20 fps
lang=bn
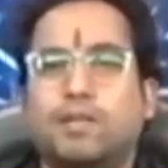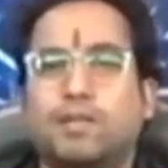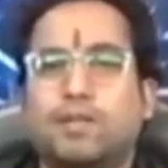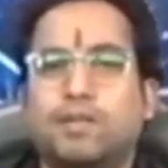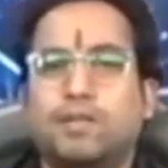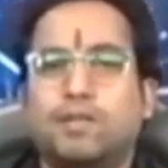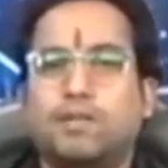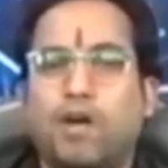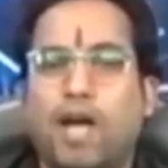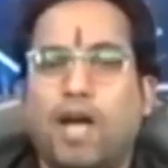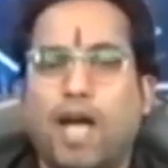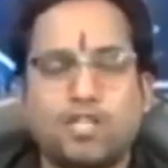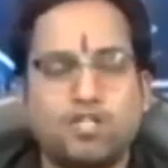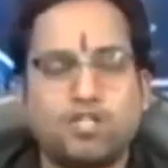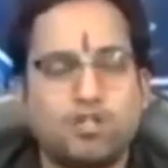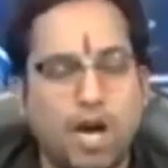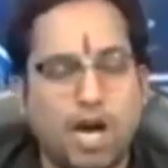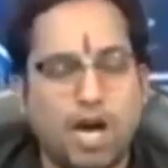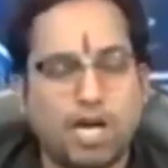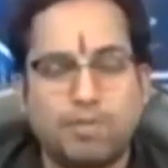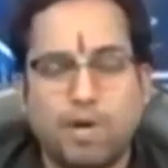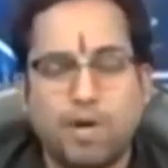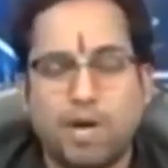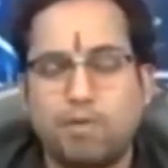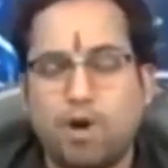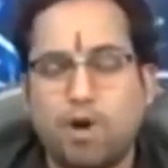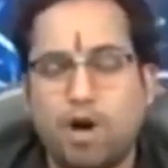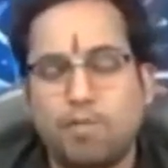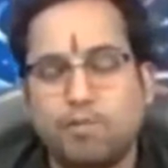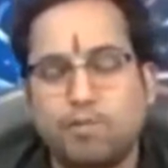তো একশো আটবার
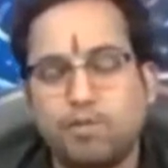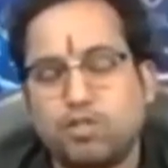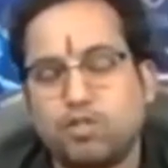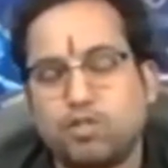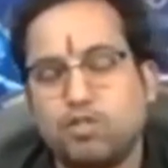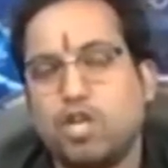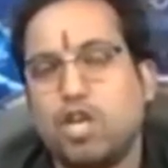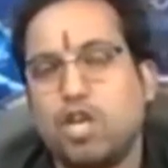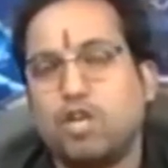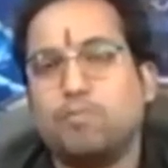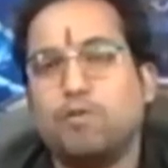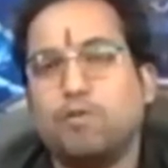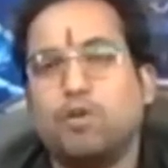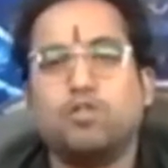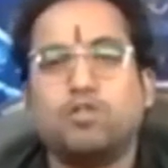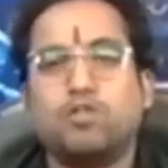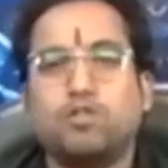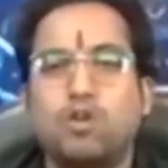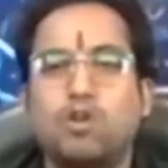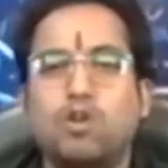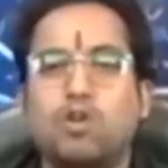মহামৃত্যুঞ্জয় মন্ত্র